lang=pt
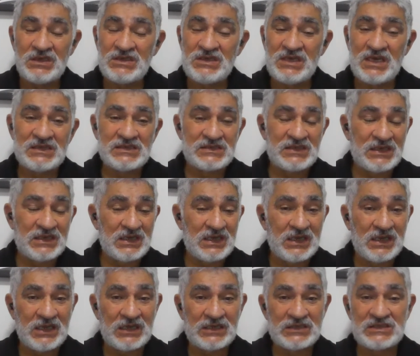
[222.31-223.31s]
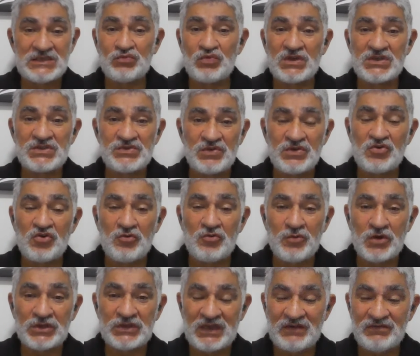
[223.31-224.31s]
E essa situação
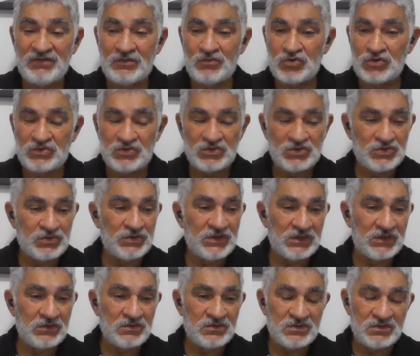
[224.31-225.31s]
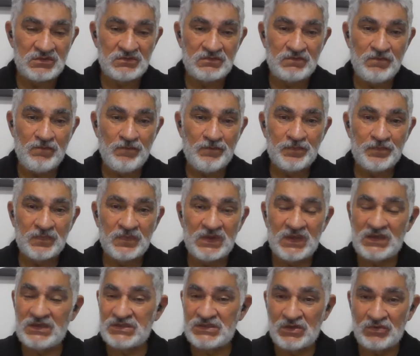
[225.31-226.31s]
incomodava muito os judeus,
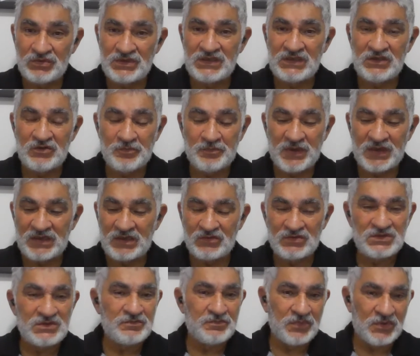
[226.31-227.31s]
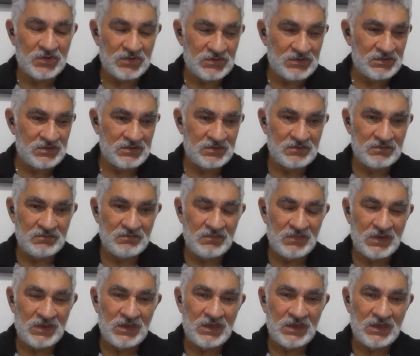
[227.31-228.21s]
eles não queriam pagar os impostos.